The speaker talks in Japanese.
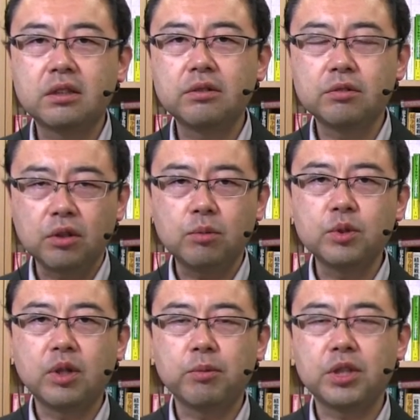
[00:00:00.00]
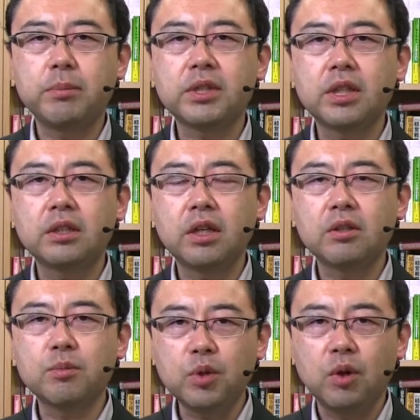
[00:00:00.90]
ていうふうに思うかもしれませんけれ
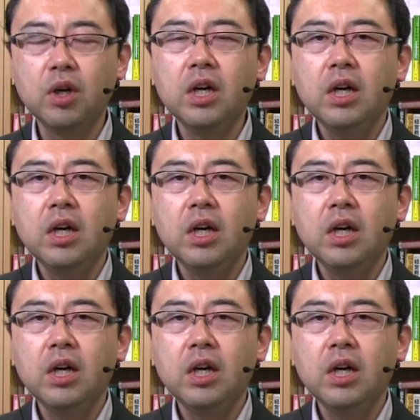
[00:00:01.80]
ども、